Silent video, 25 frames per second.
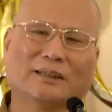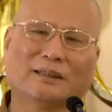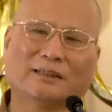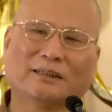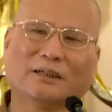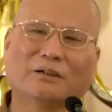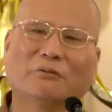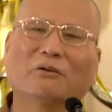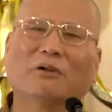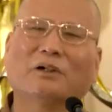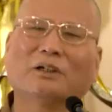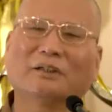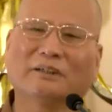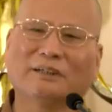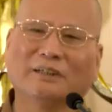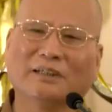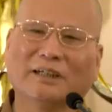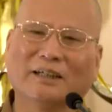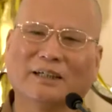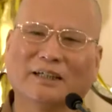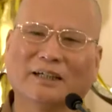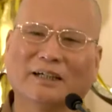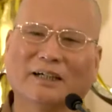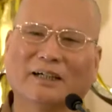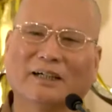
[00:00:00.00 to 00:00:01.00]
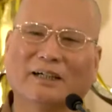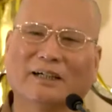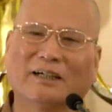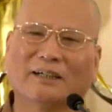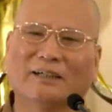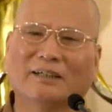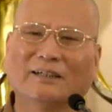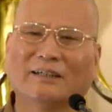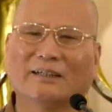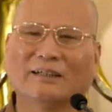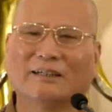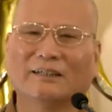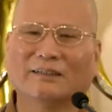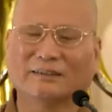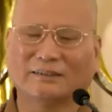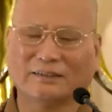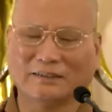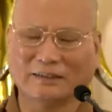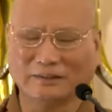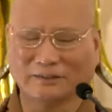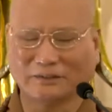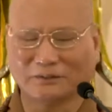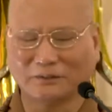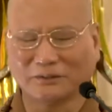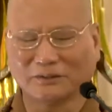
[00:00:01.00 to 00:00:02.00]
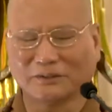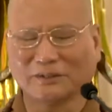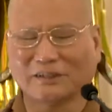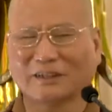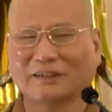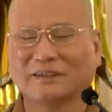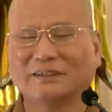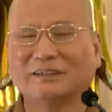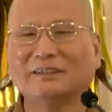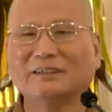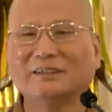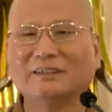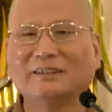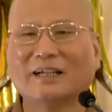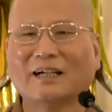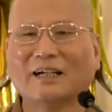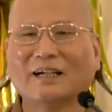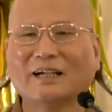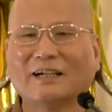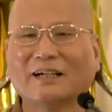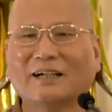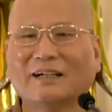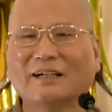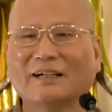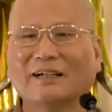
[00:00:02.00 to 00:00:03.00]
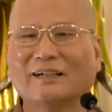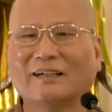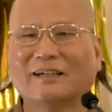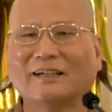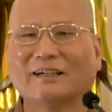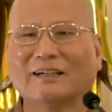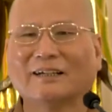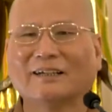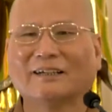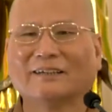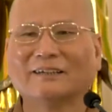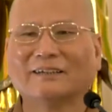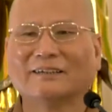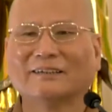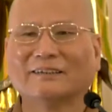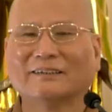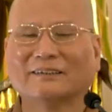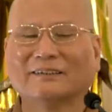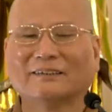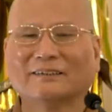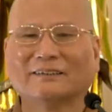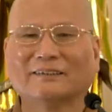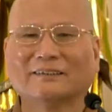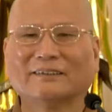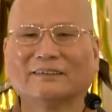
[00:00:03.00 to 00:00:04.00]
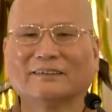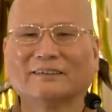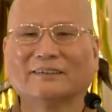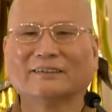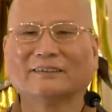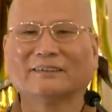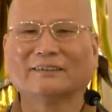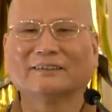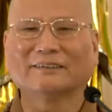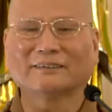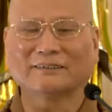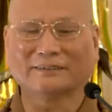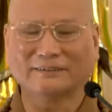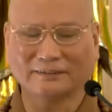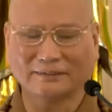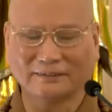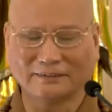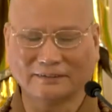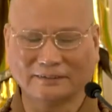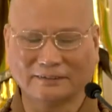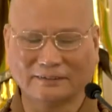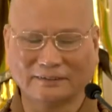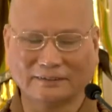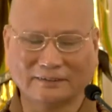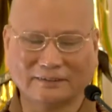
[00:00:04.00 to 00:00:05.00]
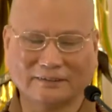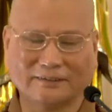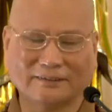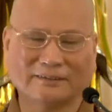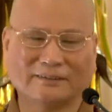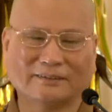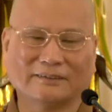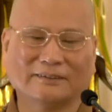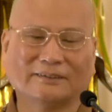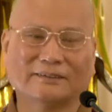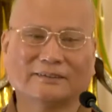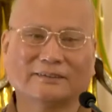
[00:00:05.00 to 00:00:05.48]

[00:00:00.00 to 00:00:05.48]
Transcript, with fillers: 打打妄想啦啊，想东想西啦啊啊，这个这个